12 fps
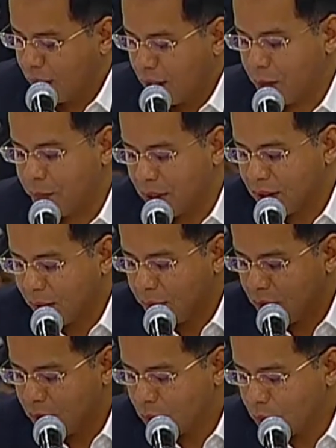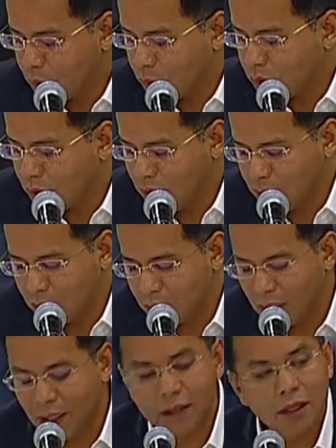el planteamiento contenido en
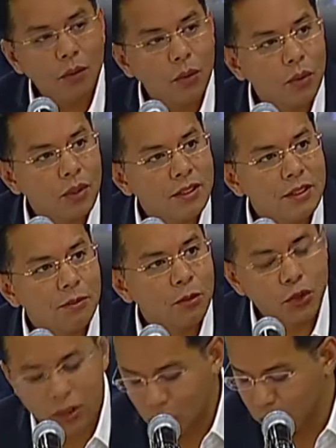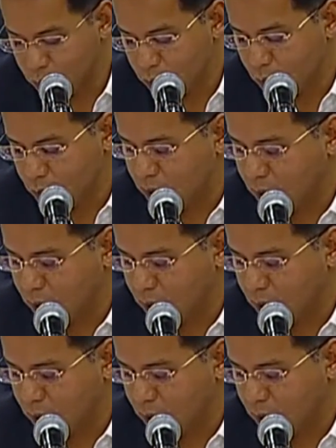el artículo décimo segundo